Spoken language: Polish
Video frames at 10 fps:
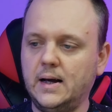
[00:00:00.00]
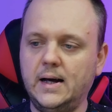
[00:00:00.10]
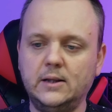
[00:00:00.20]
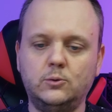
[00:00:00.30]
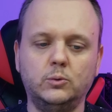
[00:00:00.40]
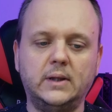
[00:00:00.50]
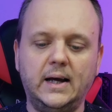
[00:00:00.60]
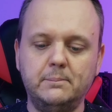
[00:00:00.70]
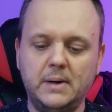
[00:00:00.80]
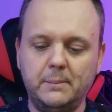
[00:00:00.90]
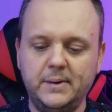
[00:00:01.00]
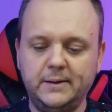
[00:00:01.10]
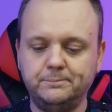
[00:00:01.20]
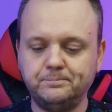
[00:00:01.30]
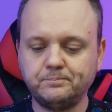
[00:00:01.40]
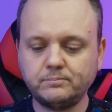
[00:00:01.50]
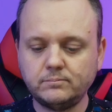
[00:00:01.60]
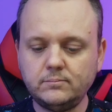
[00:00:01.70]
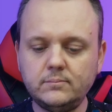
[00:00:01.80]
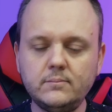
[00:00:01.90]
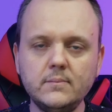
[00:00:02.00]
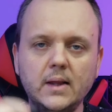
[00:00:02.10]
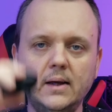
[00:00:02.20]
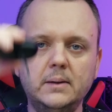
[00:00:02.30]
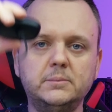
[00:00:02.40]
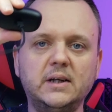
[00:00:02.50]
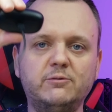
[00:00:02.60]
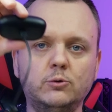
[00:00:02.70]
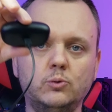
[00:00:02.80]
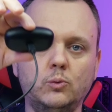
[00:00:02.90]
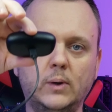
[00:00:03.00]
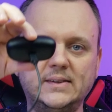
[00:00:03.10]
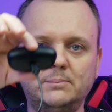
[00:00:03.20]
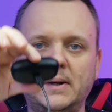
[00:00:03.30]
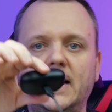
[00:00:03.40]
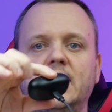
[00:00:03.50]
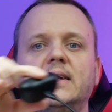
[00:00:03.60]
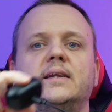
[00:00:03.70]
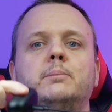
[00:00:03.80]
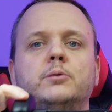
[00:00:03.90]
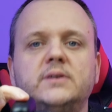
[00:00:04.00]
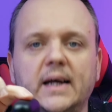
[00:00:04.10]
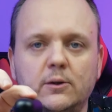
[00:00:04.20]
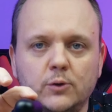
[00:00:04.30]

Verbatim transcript: A tutaj mamy przewód USB typu C,